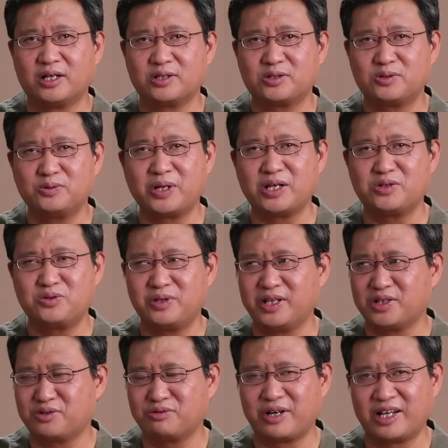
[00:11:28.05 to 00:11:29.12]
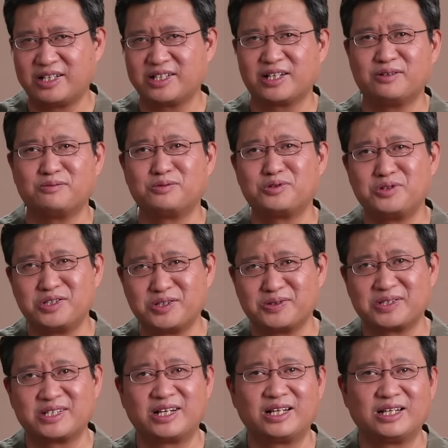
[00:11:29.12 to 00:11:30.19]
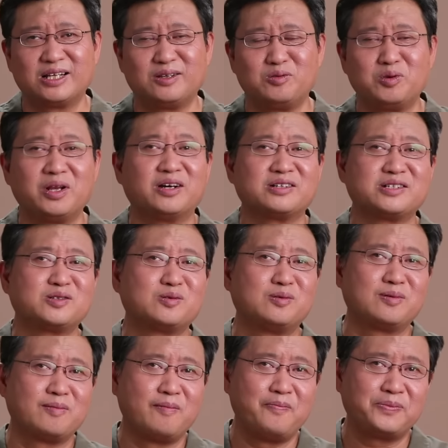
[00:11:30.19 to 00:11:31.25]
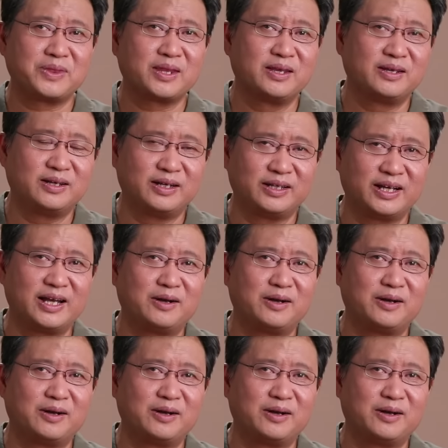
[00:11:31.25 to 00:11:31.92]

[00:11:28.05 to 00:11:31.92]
苏联训练出来的这个乌军总司令的预料之中。你